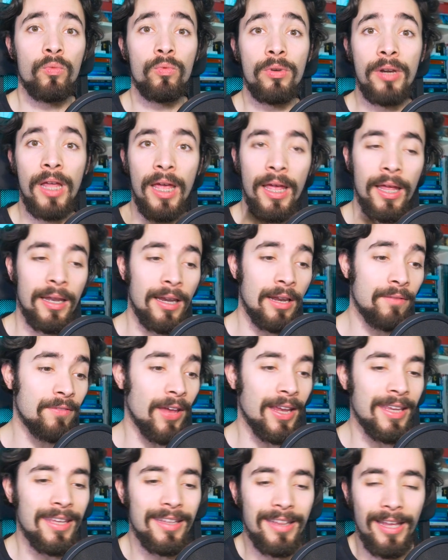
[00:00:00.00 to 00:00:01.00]
N- nei
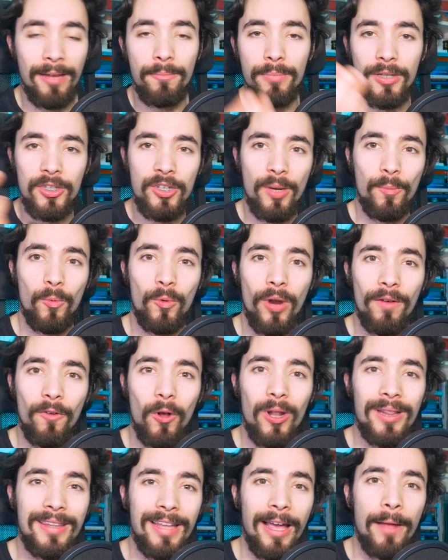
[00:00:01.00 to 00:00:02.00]
vecchi tempi, diciamo una
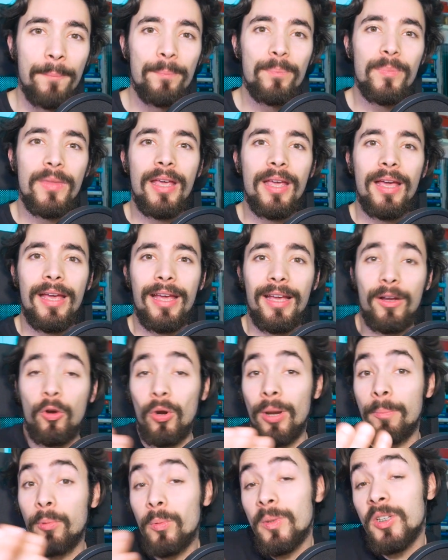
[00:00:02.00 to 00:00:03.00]
volta, eh, con
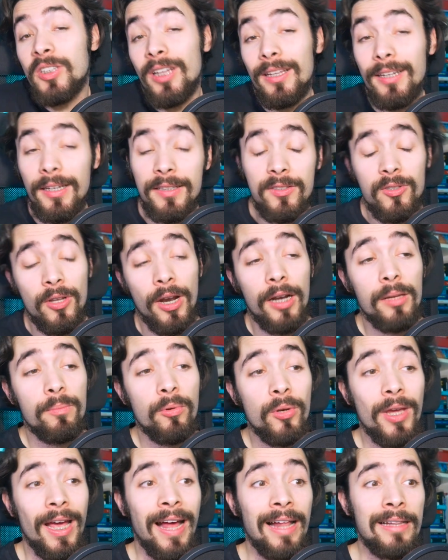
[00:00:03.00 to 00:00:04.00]
le pubblicità tradizionali più
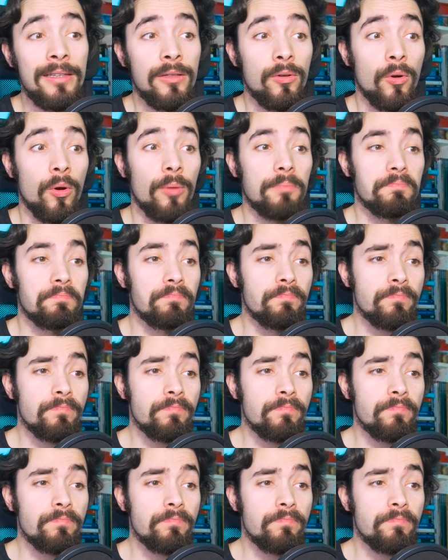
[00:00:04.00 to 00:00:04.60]
che altro